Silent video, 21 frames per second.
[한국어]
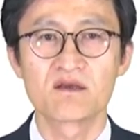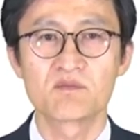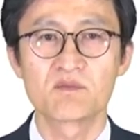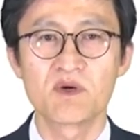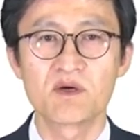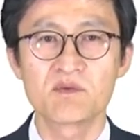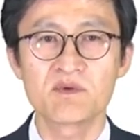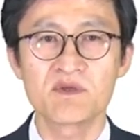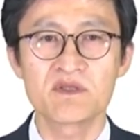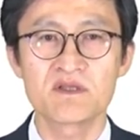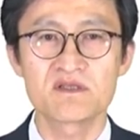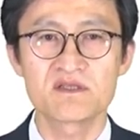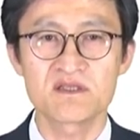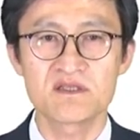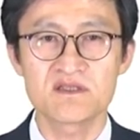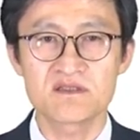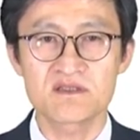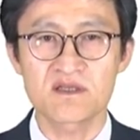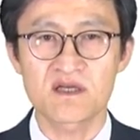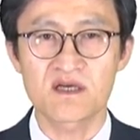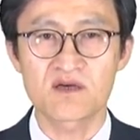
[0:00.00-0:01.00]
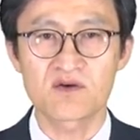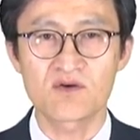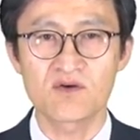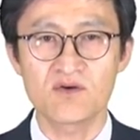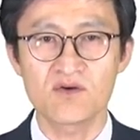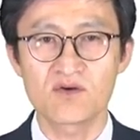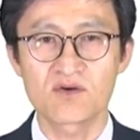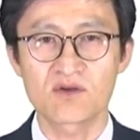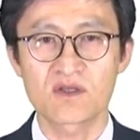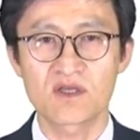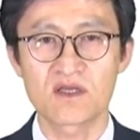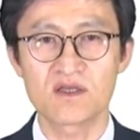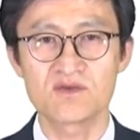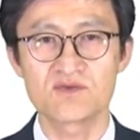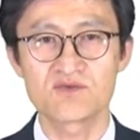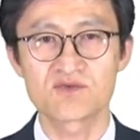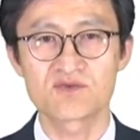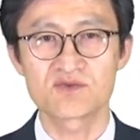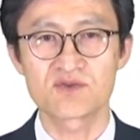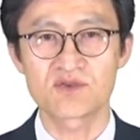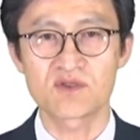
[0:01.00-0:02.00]
법인을 신설하고 개인
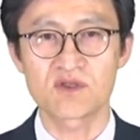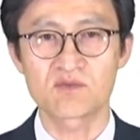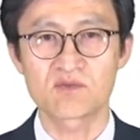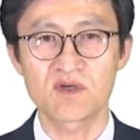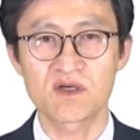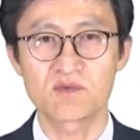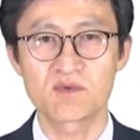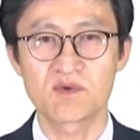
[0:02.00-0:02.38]
중소기업과